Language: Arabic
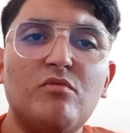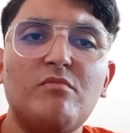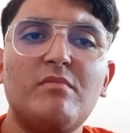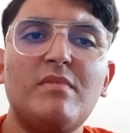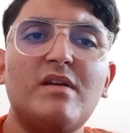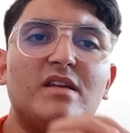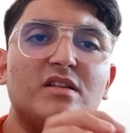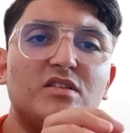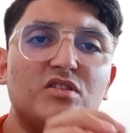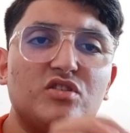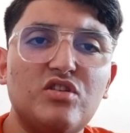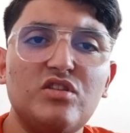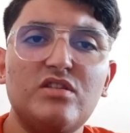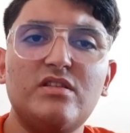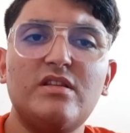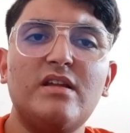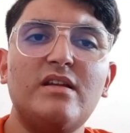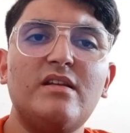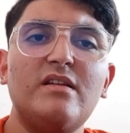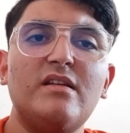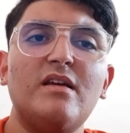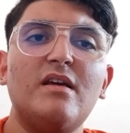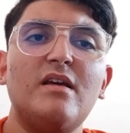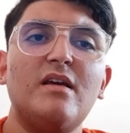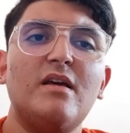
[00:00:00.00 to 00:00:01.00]
ومميز
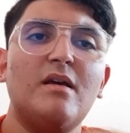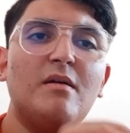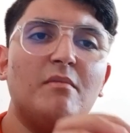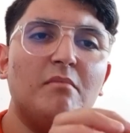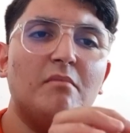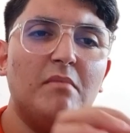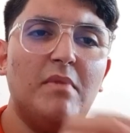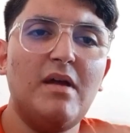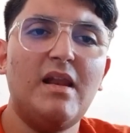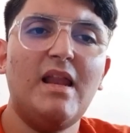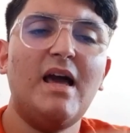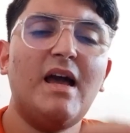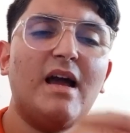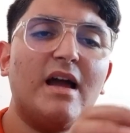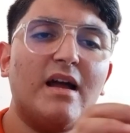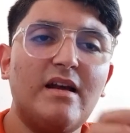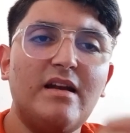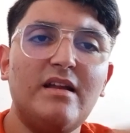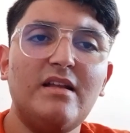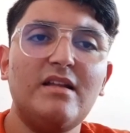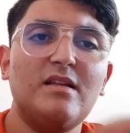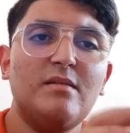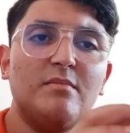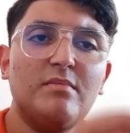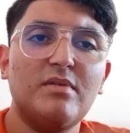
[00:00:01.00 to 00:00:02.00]
جدا بالحق
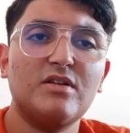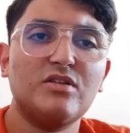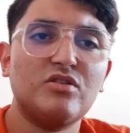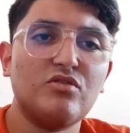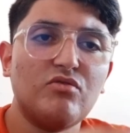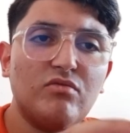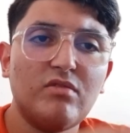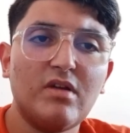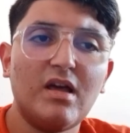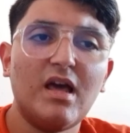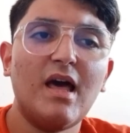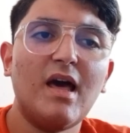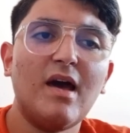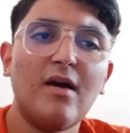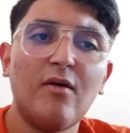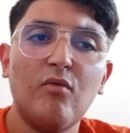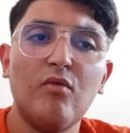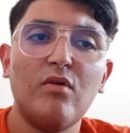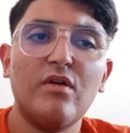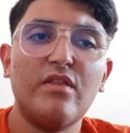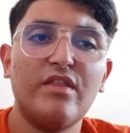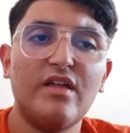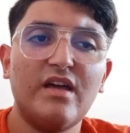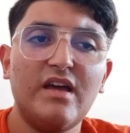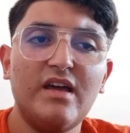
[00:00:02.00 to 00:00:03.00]
نادي برشلونة
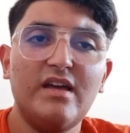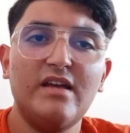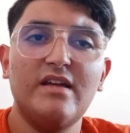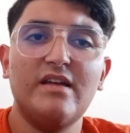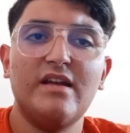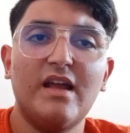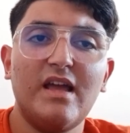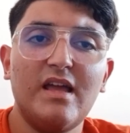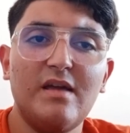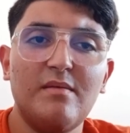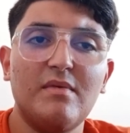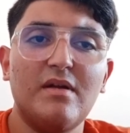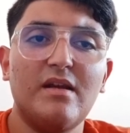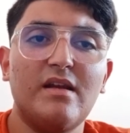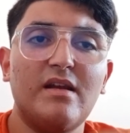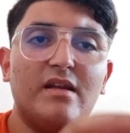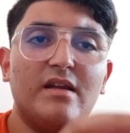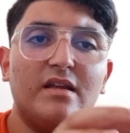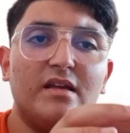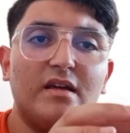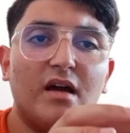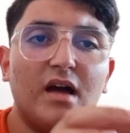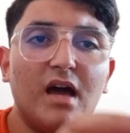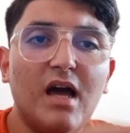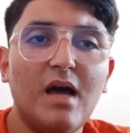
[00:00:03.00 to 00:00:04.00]
أقوى ظهير أيمن
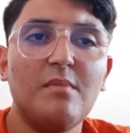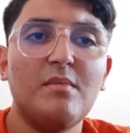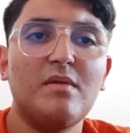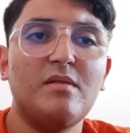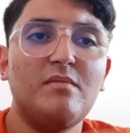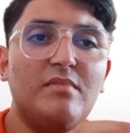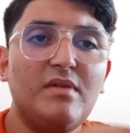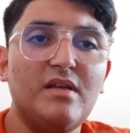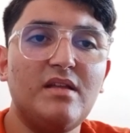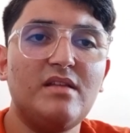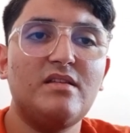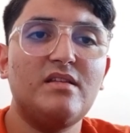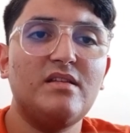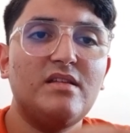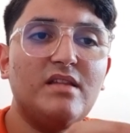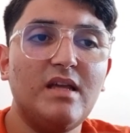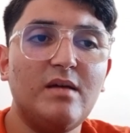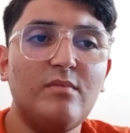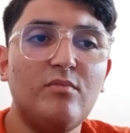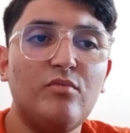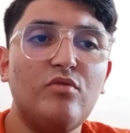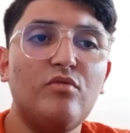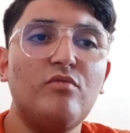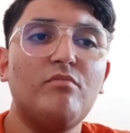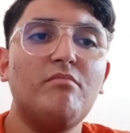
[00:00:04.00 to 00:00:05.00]
قامت
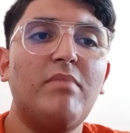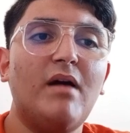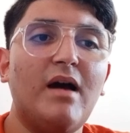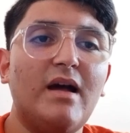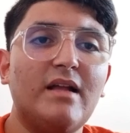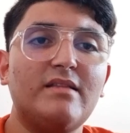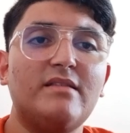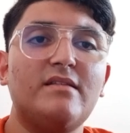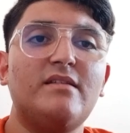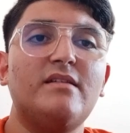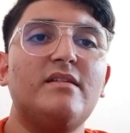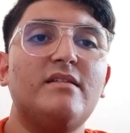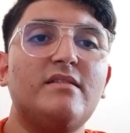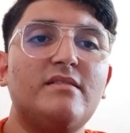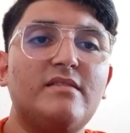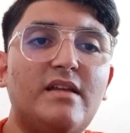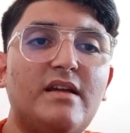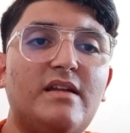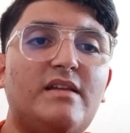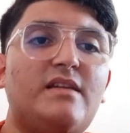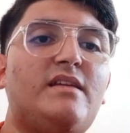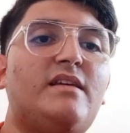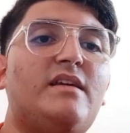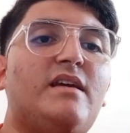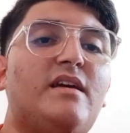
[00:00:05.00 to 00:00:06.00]
بانتدابه بعد
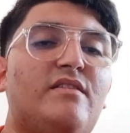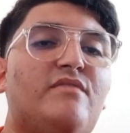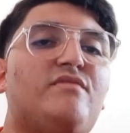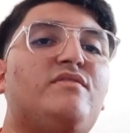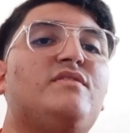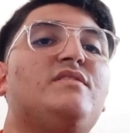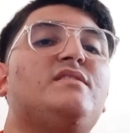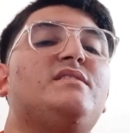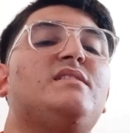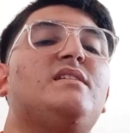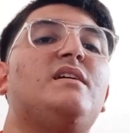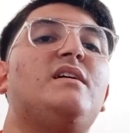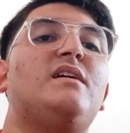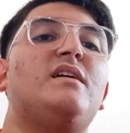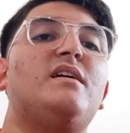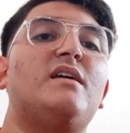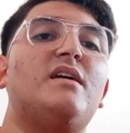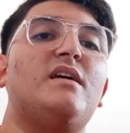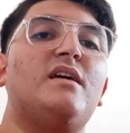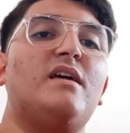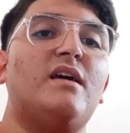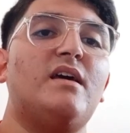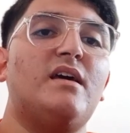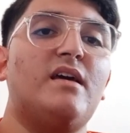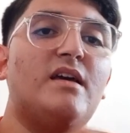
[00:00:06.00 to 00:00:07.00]
داني ألفس
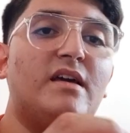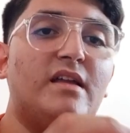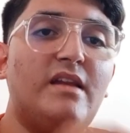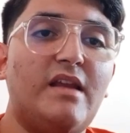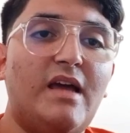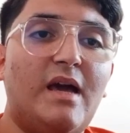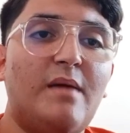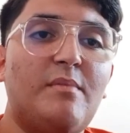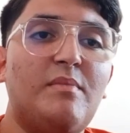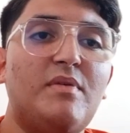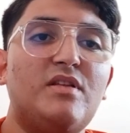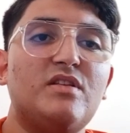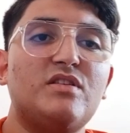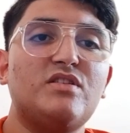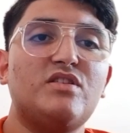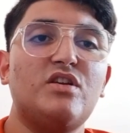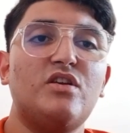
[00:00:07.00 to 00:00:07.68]
انا حبيت